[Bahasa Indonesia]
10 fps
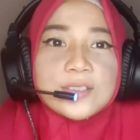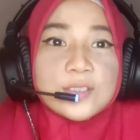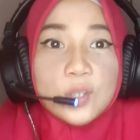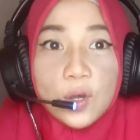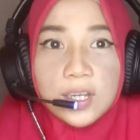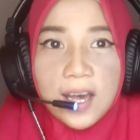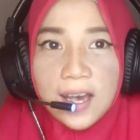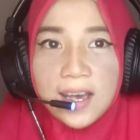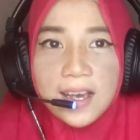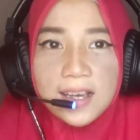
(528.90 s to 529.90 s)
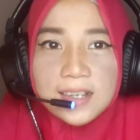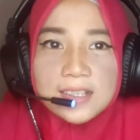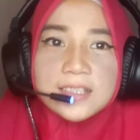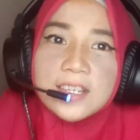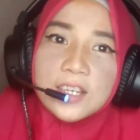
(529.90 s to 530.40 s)
So
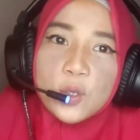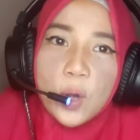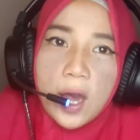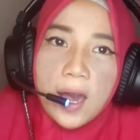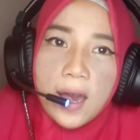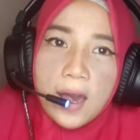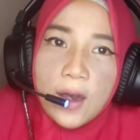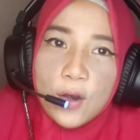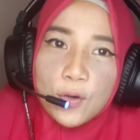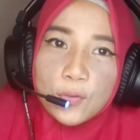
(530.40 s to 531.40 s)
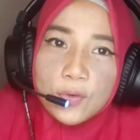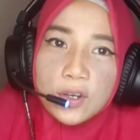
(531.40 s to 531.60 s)
guys, uh, you have